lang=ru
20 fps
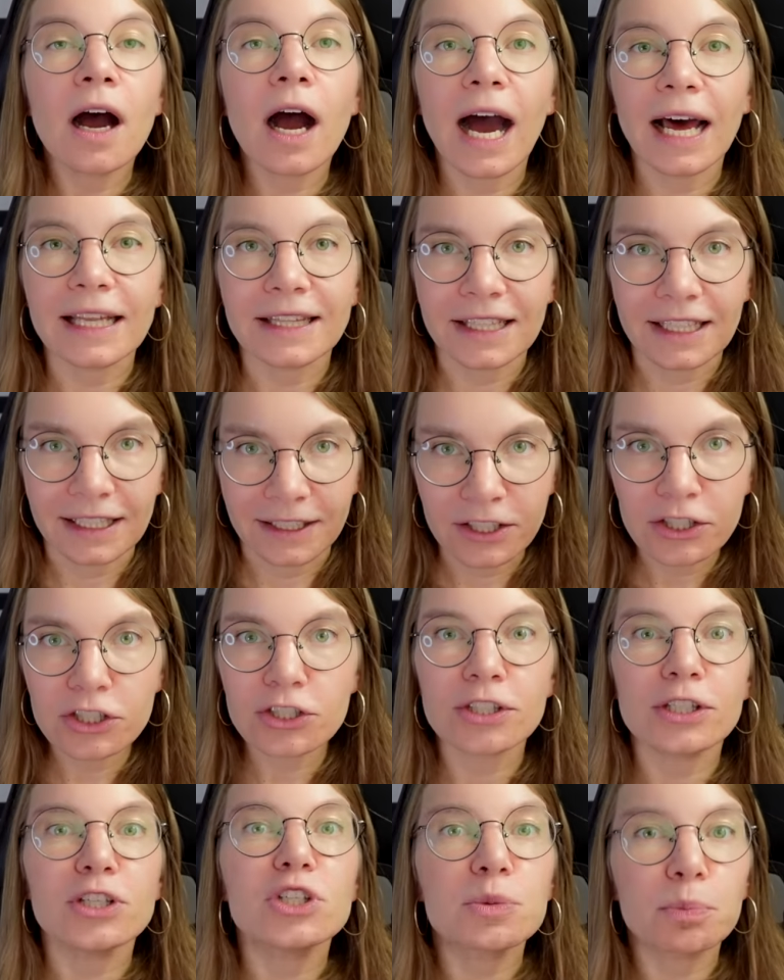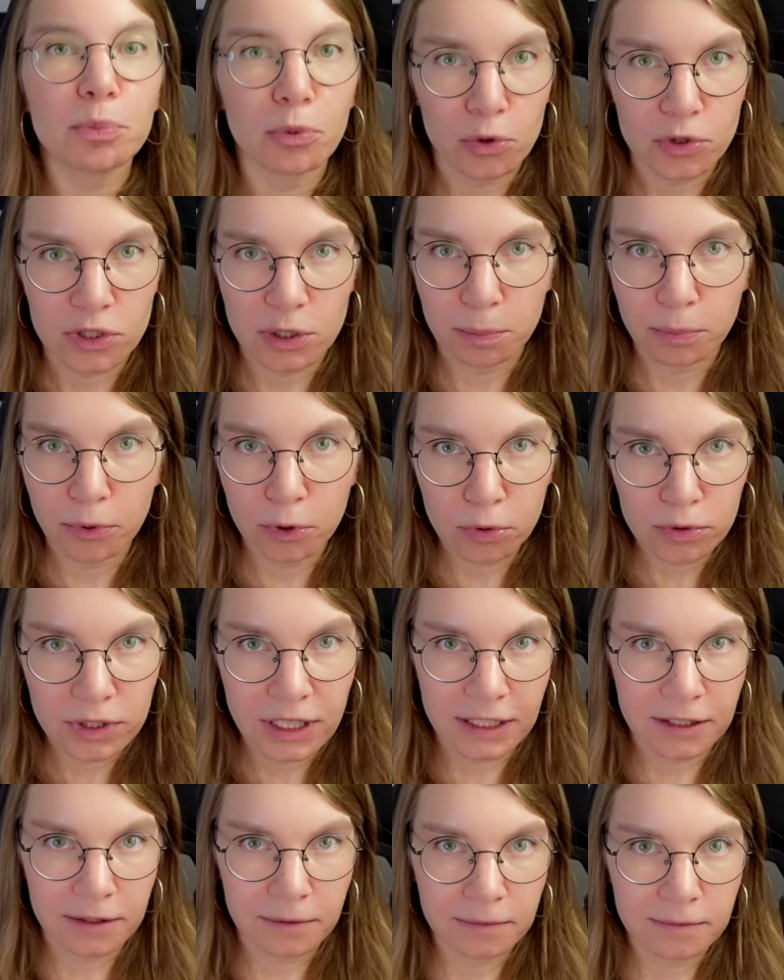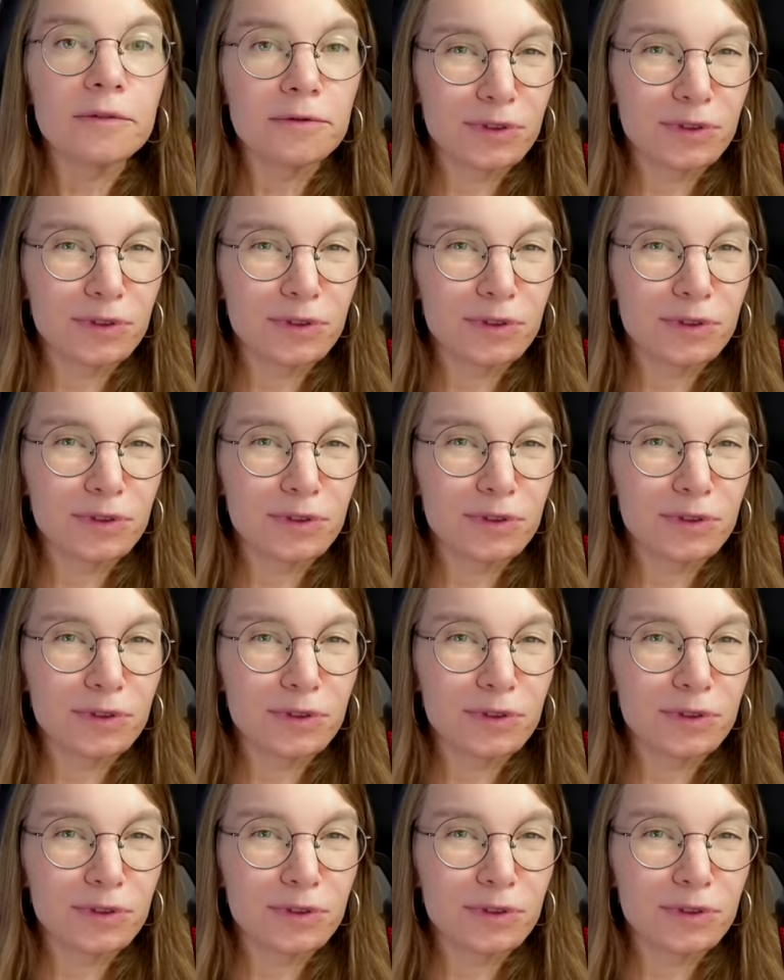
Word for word: отличный способ похудеть.